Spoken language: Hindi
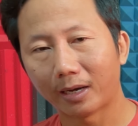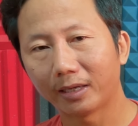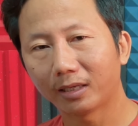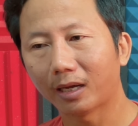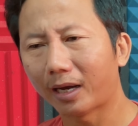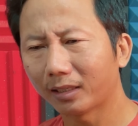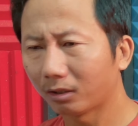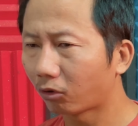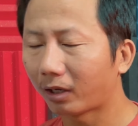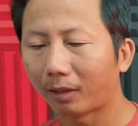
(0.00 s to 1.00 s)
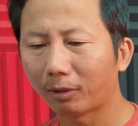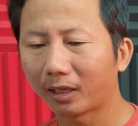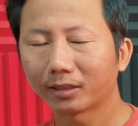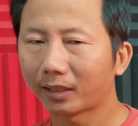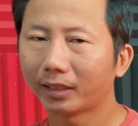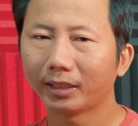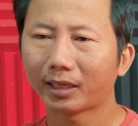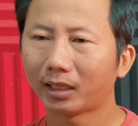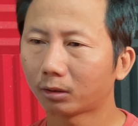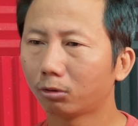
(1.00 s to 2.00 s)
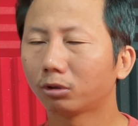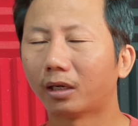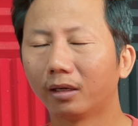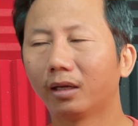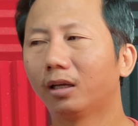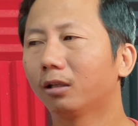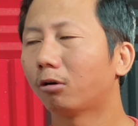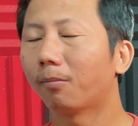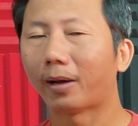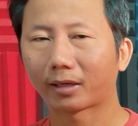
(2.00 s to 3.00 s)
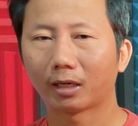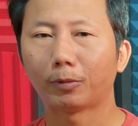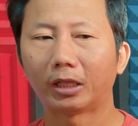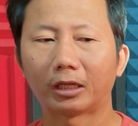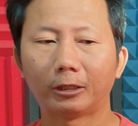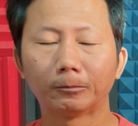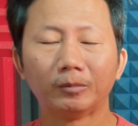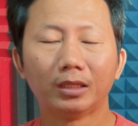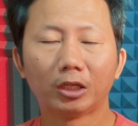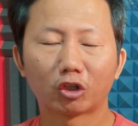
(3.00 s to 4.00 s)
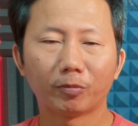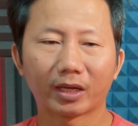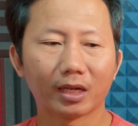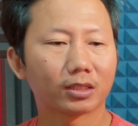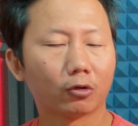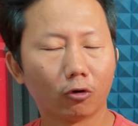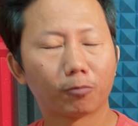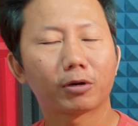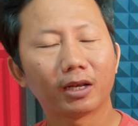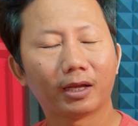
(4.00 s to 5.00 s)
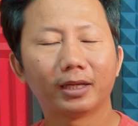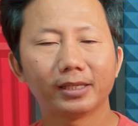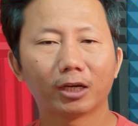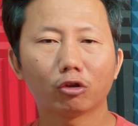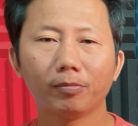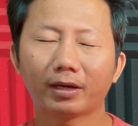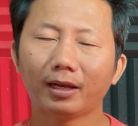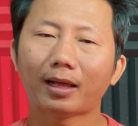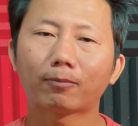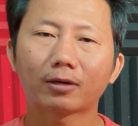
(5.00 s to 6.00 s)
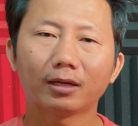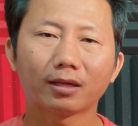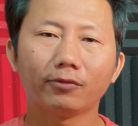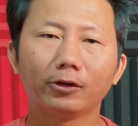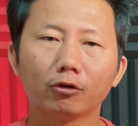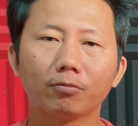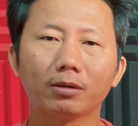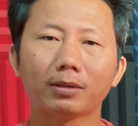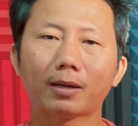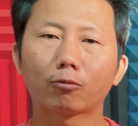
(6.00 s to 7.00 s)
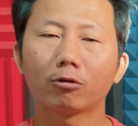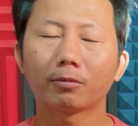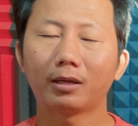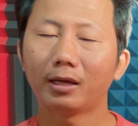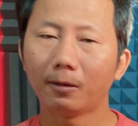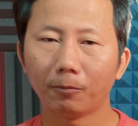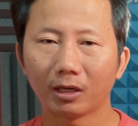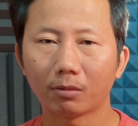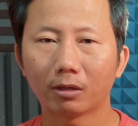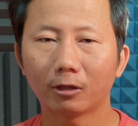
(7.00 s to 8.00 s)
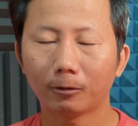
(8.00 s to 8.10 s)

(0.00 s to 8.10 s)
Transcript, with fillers: आएंगे आज तो कल मेरे ख्याल से आ जाएगा आज तो संडे है थोड़ा मार्केट बंद था तो मेरे ख्याल से होप कल आ जाएगा तो मैं कल आप कल की वीडियो में मैं आपको ए के भी